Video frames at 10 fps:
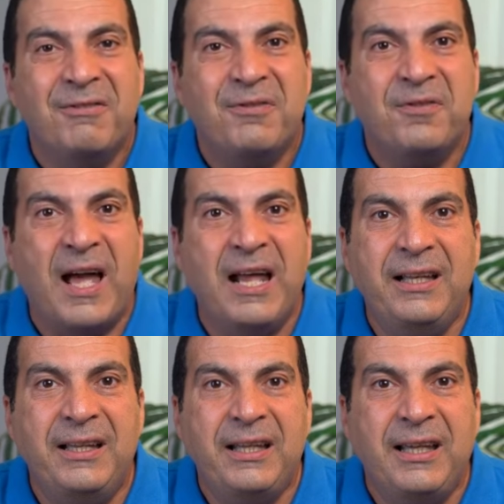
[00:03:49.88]
فقال
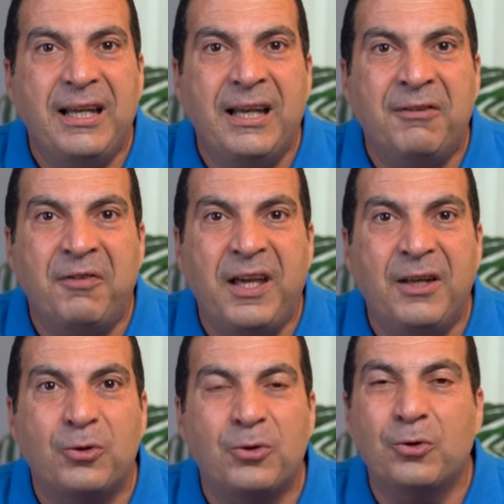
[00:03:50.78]
لي في ايه
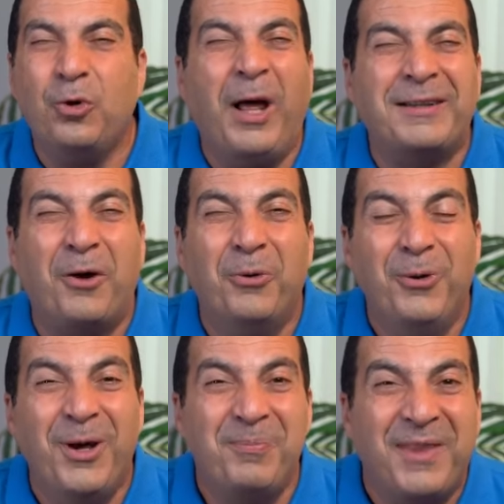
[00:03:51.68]
يا دكتور؟ قلت له
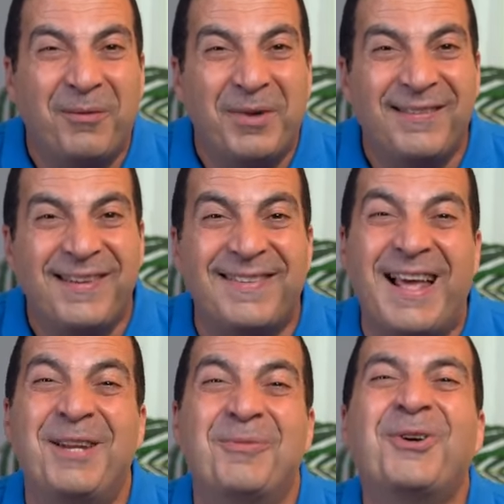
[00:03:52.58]
هتحوله امتى يا عبد العزيز؟
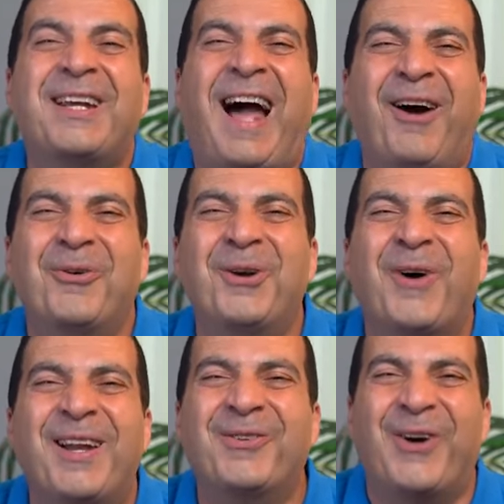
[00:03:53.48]
قال لي ممكن
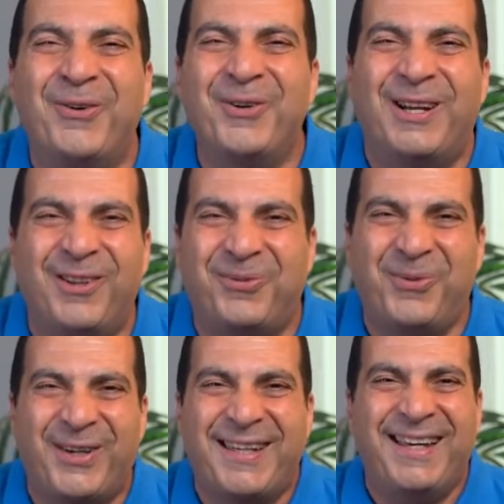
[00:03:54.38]
احوله قال له اول
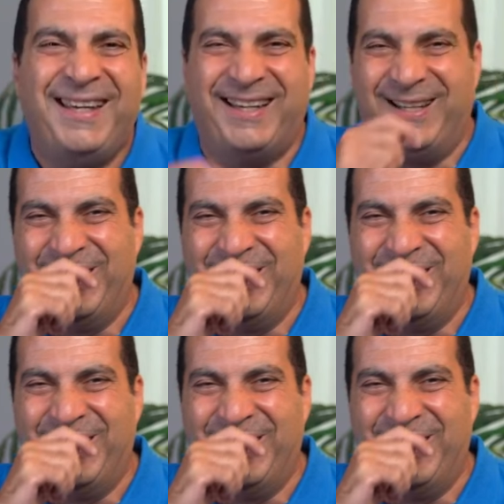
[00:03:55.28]
الاسبوع الجاي